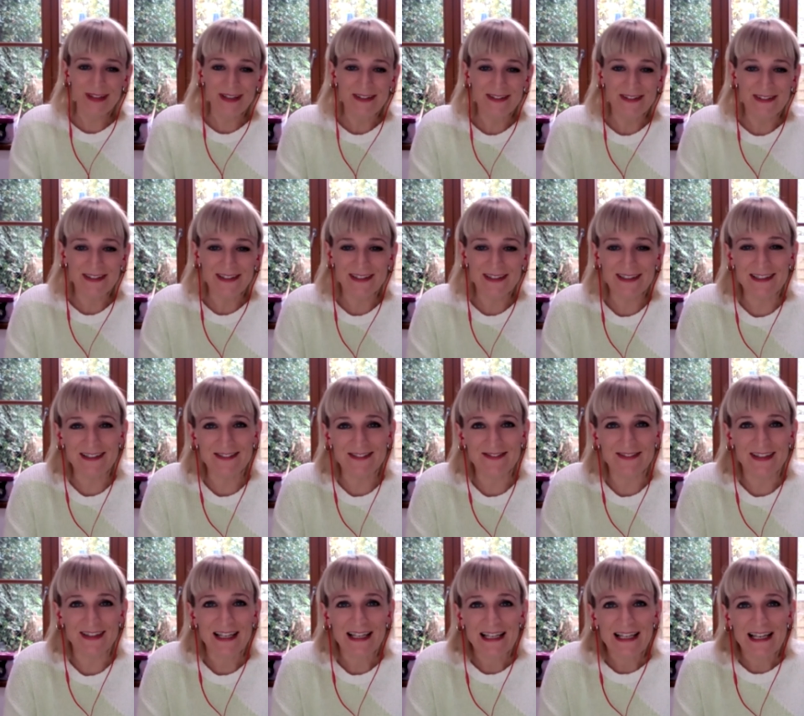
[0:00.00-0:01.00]
Und ähm,
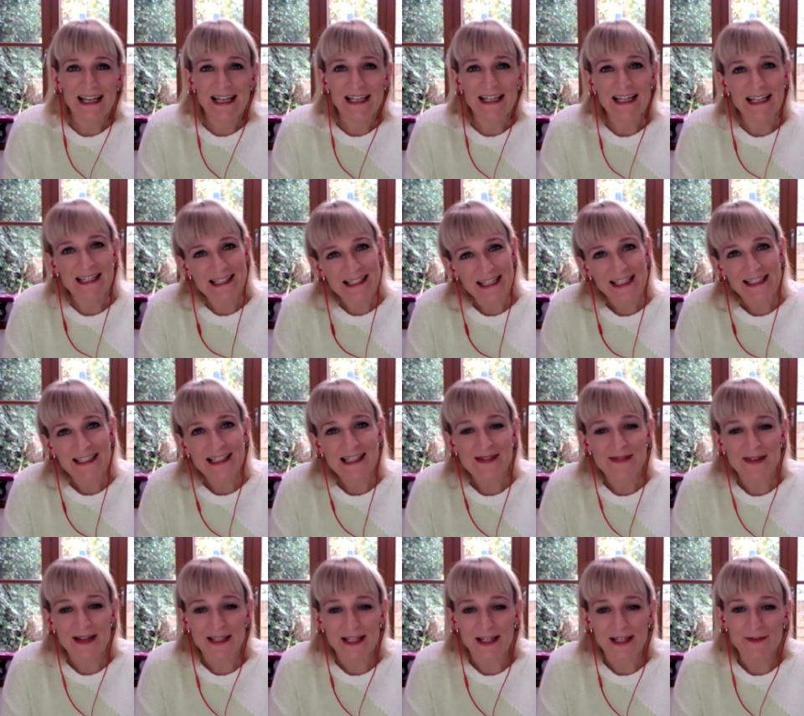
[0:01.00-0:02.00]
letzten Endes
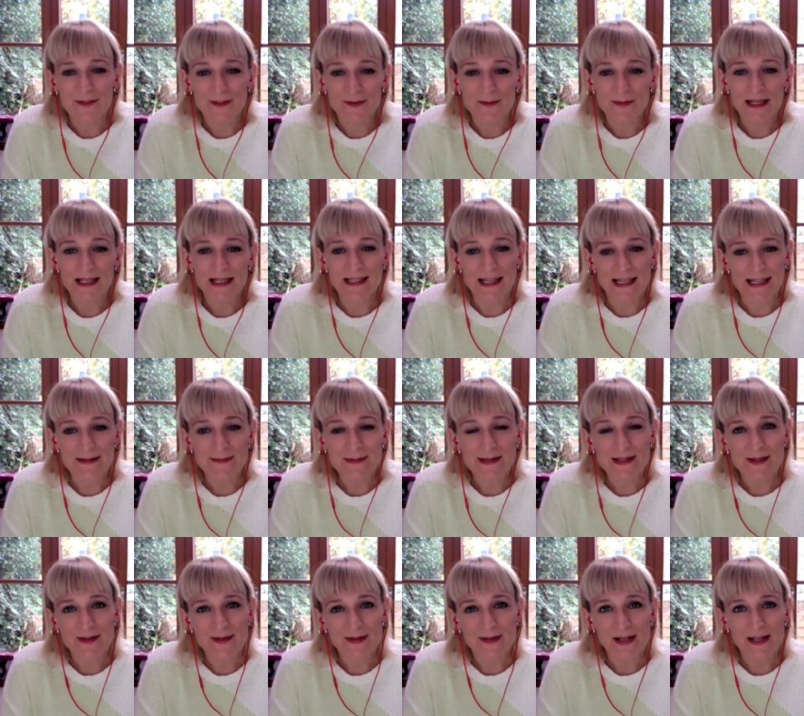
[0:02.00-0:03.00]
war dann für mich
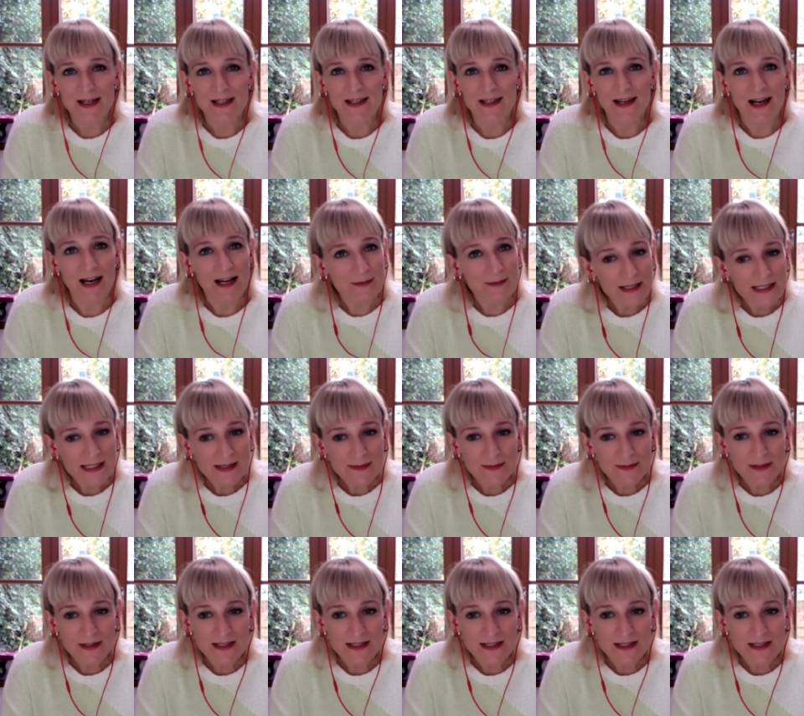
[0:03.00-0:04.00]
selbst sogar der
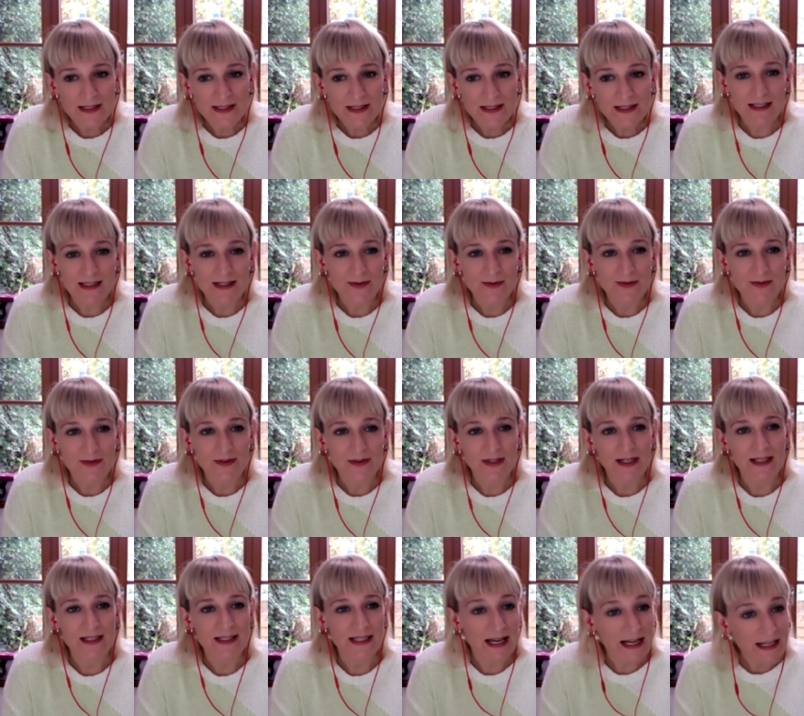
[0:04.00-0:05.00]
Arbeitsprozess, also
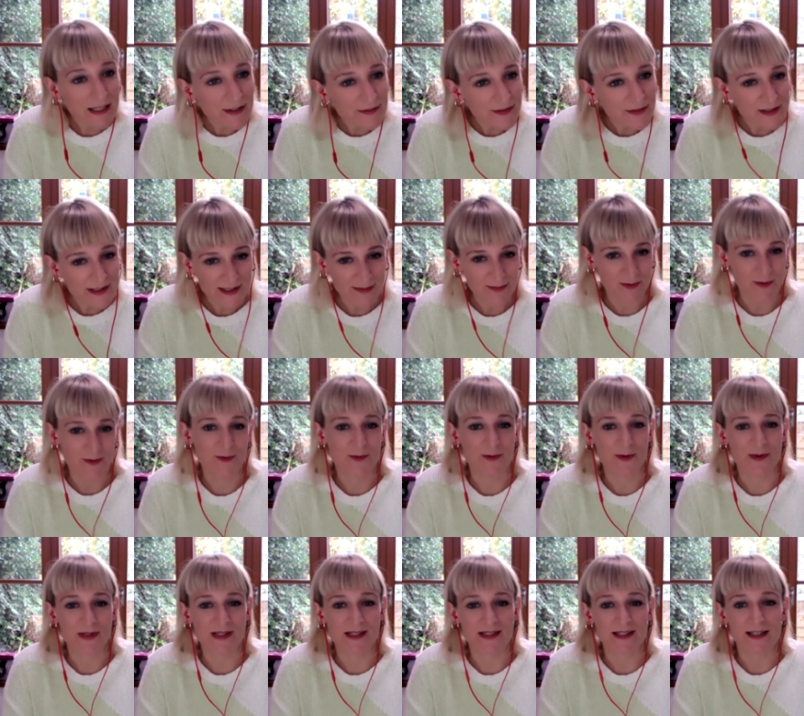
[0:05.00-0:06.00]
ein Teil von diesem
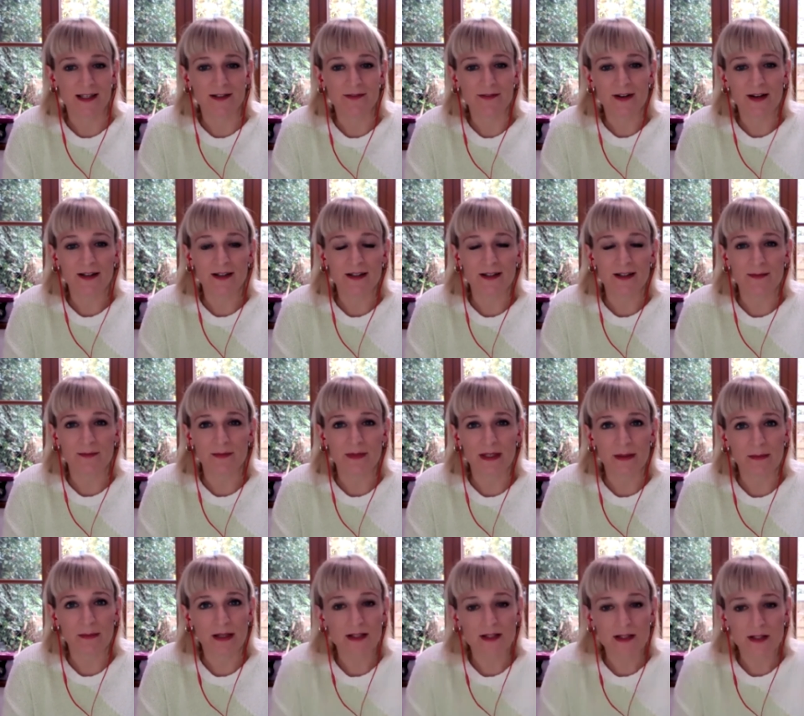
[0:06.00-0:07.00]
Trost, einfach ähm, den
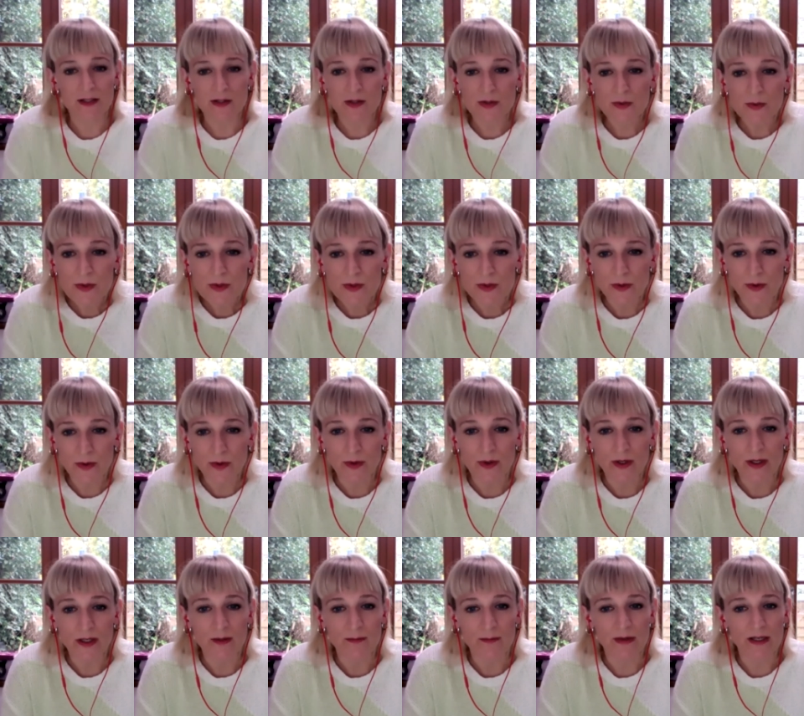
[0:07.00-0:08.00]
Menschen
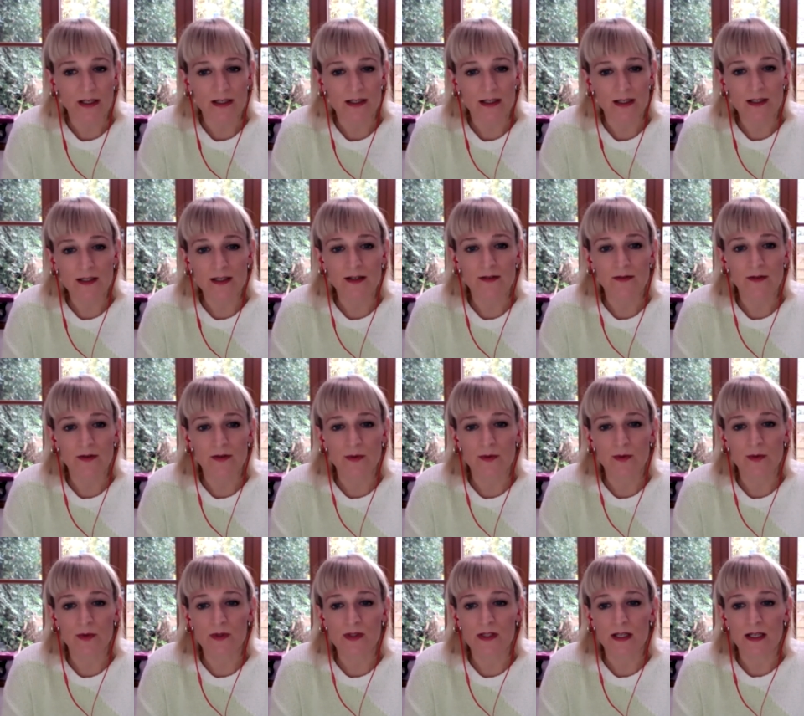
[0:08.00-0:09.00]
zuzuhören bei den
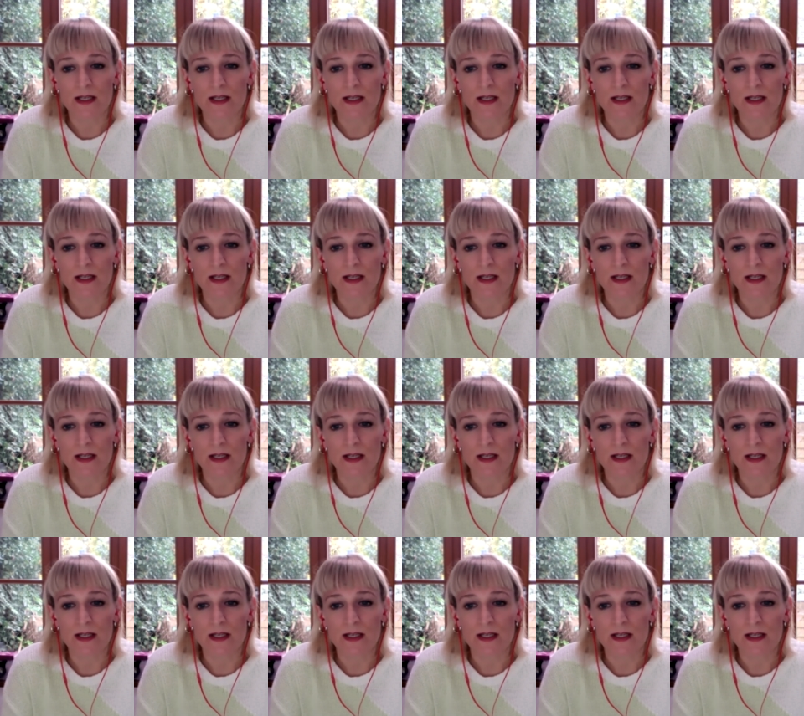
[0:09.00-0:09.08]
Interviews,